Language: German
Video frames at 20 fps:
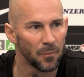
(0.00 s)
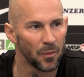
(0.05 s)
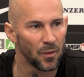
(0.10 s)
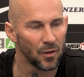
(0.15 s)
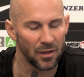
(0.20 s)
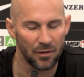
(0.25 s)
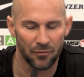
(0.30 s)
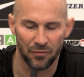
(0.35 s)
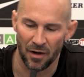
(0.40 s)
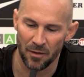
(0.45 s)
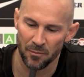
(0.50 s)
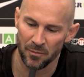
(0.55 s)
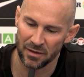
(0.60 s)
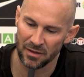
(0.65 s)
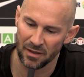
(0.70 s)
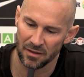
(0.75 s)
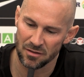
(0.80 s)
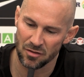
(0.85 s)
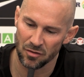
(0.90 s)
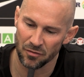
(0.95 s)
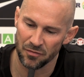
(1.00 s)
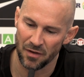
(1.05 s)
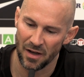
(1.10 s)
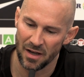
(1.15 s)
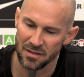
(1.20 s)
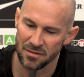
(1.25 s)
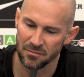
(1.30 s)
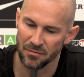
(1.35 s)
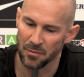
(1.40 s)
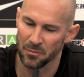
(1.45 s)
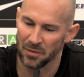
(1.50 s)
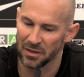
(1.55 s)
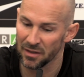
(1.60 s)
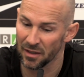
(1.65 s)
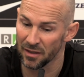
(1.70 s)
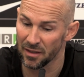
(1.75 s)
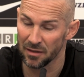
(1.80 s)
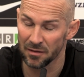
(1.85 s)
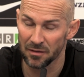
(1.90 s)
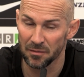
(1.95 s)
da gefallen mir dann so Phasen, wenn man
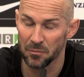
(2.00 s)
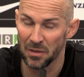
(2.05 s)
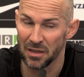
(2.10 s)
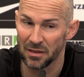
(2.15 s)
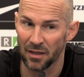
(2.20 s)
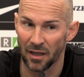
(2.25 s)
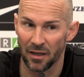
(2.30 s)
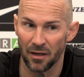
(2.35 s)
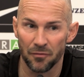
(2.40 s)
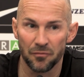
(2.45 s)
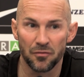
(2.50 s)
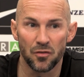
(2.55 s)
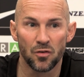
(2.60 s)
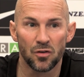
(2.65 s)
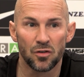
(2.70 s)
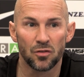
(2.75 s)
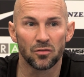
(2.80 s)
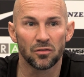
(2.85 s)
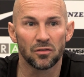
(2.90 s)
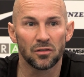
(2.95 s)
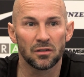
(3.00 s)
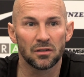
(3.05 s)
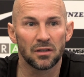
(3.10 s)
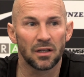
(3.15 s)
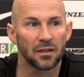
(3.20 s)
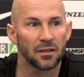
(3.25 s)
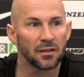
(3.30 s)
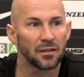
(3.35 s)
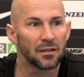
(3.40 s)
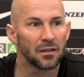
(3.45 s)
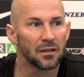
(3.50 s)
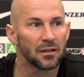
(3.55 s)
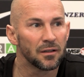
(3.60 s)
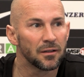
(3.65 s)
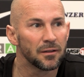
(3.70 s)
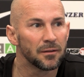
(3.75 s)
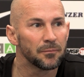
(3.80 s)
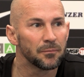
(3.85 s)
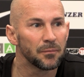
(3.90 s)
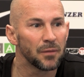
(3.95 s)
dann in, mit einer Führung dann
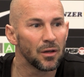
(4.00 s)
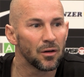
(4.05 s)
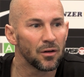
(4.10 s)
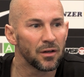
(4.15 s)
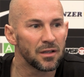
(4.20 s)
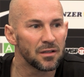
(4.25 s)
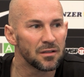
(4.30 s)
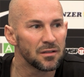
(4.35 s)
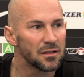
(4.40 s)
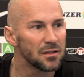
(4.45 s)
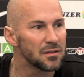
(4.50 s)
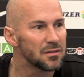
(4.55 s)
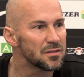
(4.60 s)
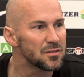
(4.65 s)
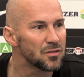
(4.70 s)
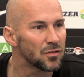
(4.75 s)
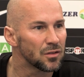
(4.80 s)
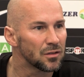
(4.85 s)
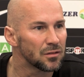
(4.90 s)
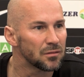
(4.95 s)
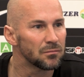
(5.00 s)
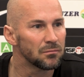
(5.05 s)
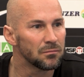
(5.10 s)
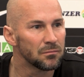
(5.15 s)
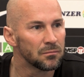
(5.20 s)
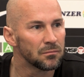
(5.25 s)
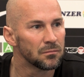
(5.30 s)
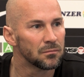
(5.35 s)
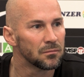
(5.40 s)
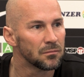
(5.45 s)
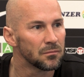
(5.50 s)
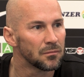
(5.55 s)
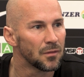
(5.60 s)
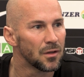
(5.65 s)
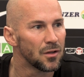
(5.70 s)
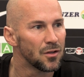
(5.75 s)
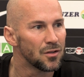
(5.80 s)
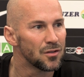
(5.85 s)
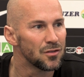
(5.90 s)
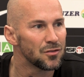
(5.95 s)
äh, ja, in, in so einen
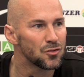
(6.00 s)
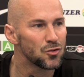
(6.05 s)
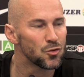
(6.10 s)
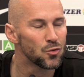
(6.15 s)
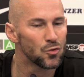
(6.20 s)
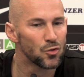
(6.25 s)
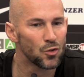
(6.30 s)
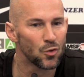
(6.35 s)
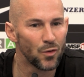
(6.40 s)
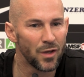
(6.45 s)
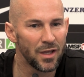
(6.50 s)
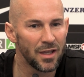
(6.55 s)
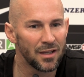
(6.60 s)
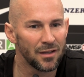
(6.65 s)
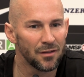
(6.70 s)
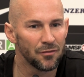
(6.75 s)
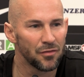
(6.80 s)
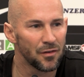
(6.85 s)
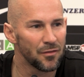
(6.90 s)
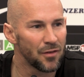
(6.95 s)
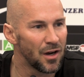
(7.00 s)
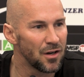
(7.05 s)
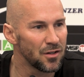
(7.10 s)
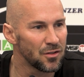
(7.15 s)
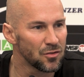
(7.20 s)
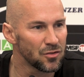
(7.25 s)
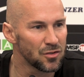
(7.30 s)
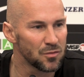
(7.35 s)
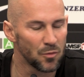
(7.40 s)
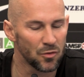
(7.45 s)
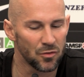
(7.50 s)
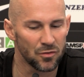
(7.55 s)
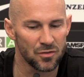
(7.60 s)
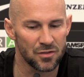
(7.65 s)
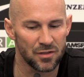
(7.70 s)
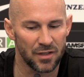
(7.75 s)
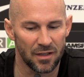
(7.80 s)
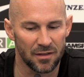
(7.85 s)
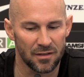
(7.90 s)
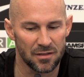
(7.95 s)
zu ruhigen
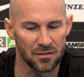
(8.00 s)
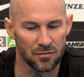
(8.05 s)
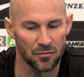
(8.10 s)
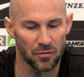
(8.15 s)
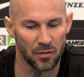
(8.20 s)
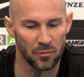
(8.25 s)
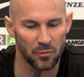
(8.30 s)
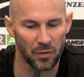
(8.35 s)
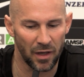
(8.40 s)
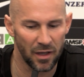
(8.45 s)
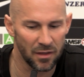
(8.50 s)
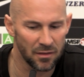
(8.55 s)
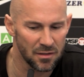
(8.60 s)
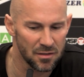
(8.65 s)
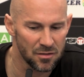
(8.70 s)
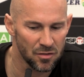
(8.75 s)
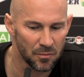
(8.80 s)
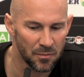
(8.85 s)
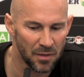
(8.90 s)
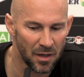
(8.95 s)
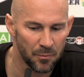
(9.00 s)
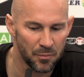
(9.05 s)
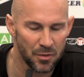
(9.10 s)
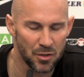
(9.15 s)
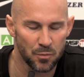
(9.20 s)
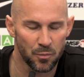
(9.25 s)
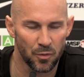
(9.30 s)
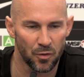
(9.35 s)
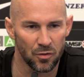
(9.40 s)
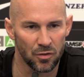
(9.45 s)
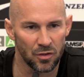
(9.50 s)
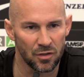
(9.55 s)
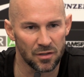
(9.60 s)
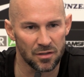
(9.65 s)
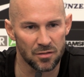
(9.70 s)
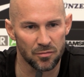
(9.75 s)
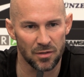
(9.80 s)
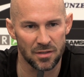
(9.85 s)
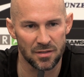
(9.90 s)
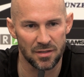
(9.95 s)
Verwaltungsmodus gehen, das gefällt mir nicht. Das haben wir auch besprochen.
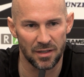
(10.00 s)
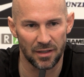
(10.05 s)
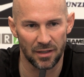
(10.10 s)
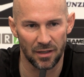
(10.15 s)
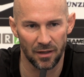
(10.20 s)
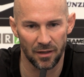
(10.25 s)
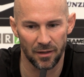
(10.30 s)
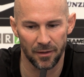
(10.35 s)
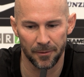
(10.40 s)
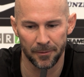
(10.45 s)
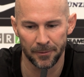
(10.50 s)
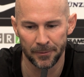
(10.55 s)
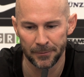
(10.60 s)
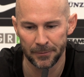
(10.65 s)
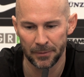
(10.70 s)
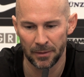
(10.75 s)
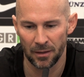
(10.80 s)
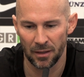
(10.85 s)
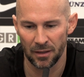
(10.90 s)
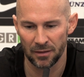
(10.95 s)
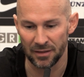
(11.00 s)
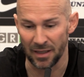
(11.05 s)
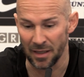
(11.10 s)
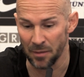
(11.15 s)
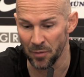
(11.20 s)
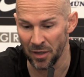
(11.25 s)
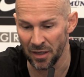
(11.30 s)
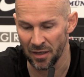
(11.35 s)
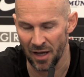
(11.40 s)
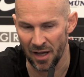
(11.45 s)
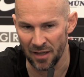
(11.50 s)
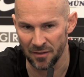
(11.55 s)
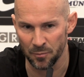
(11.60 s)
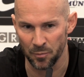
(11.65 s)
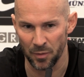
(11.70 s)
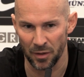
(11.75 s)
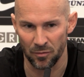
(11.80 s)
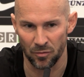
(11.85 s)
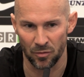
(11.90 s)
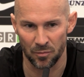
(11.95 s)
Das war sicher ein Thema in
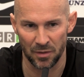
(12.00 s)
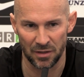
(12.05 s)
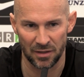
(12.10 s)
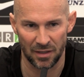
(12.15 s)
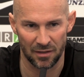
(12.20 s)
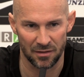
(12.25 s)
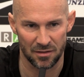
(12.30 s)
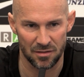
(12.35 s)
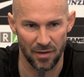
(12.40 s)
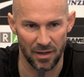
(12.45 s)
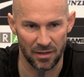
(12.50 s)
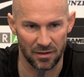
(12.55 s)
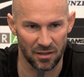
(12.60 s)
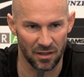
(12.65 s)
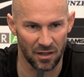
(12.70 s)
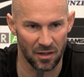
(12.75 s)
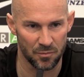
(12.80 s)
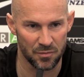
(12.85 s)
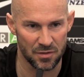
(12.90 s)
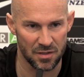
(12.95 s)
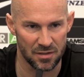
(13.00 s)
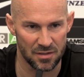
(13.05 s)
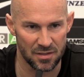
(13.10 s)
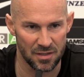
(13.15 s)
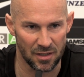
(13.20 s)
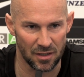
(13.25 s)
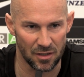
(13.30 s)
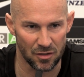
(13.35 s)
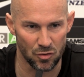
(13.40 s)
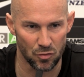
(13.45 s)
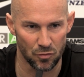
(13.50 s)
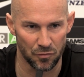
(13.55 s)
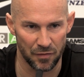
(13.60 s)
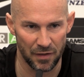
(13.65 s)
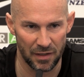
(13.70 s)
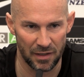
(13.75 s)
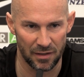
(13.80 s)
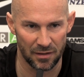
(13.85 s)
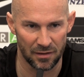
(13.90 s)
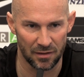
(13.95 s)
Hartberg, wo man dann zweite Halbzeit sicher zu
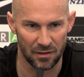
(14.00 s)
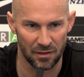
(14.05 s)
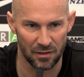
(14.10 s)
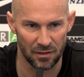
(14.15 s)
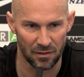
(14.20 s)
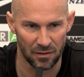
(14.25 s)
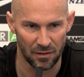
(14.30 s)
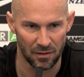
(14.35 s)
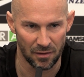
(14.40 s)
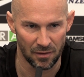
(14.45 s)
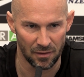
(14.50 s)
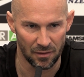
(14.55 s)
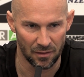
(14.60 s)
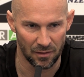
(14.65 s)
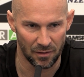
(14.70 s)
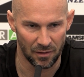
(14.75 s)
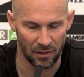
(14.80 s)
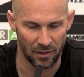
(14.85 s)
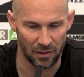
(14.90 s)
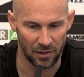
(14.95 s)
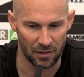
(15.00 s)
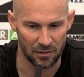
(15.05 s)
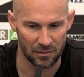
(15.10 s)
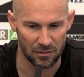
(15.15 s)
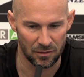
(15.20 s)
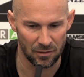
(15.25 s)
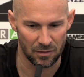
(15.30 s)
viel in, äh,